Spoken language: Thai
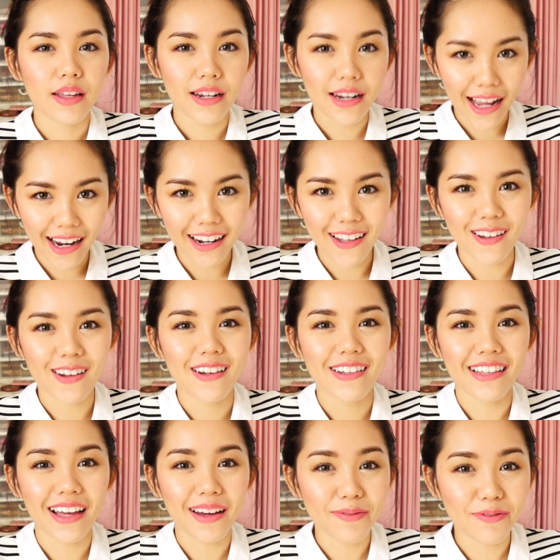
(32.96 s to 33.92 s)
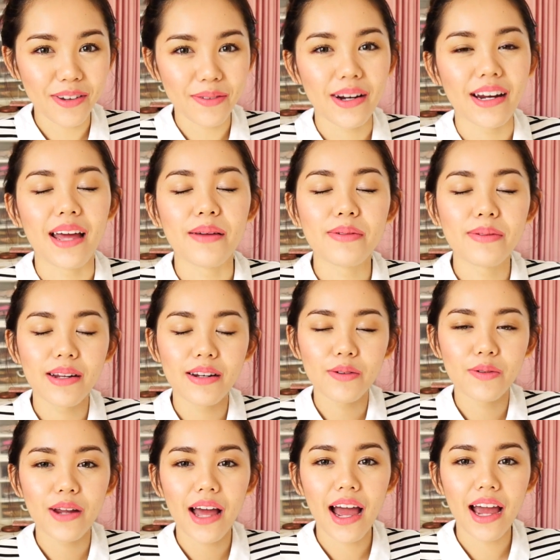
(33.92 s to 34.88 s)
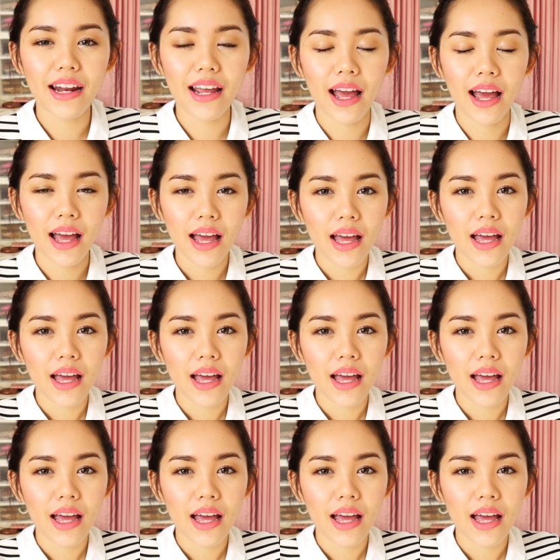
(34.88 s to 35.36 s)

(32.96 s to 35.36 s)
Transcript: นั่งแล้วก็ทำเฟเวอร์ริทให้เพื่อนๆดูได้นะคะ